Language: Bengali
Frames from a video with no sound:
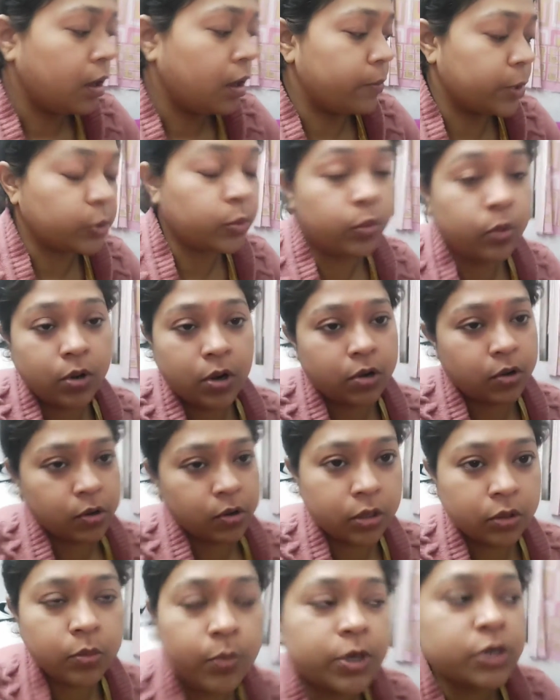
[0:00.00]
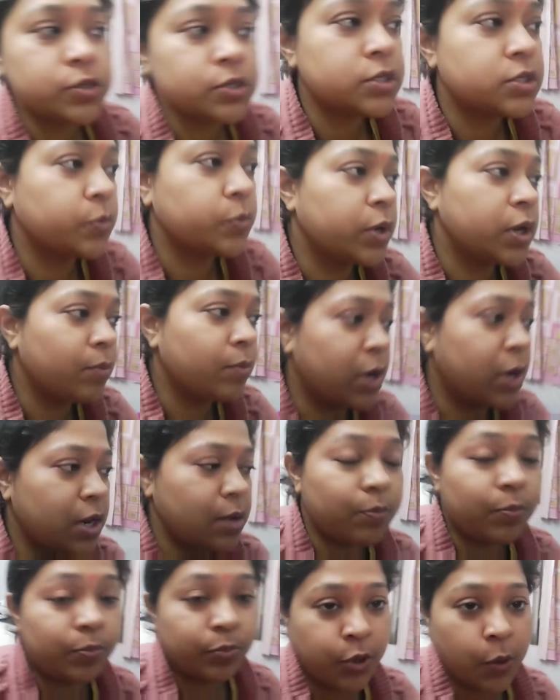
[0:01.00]
এবার দুর্ঘটনা তো মানুষের জীবনে
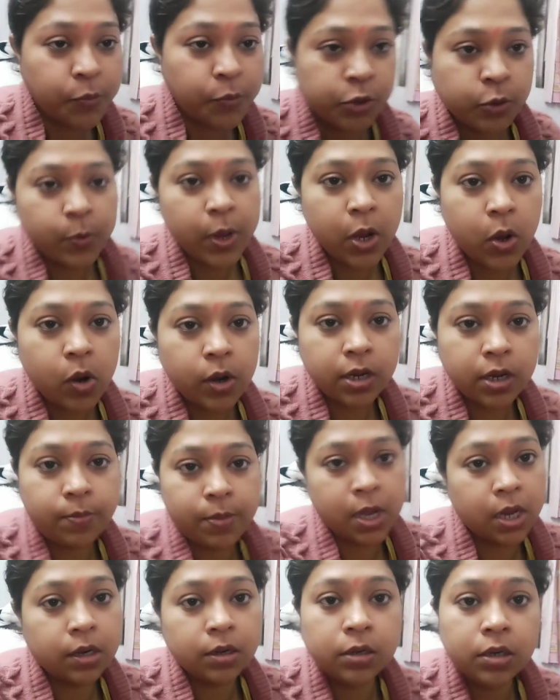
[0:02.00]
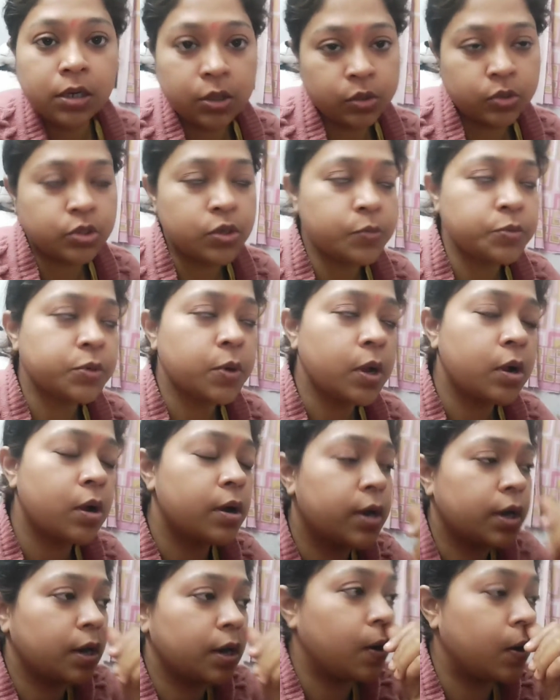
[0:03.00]
মানে সবসময় ঘটে বা সব সবসময়
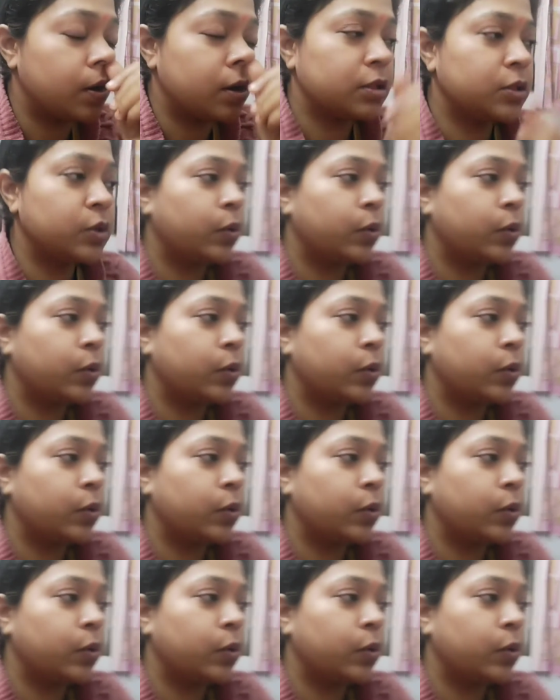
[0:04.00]
ঘটে না হঠাৎ